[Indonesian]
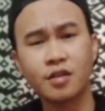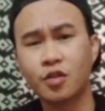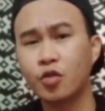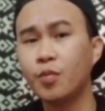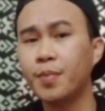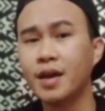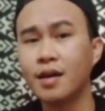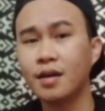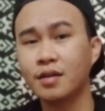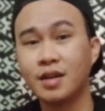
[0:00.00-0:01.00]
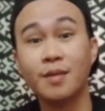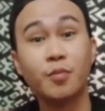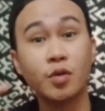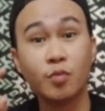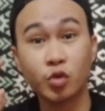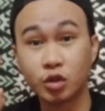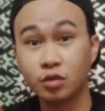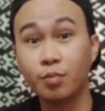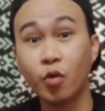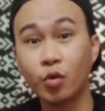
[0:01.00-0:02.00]
supaya dia pun mau
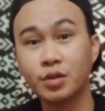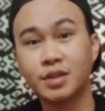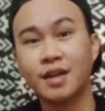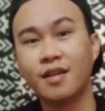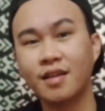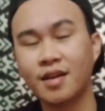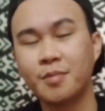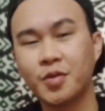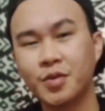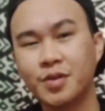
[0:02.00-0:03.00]
cubuk channel kamu.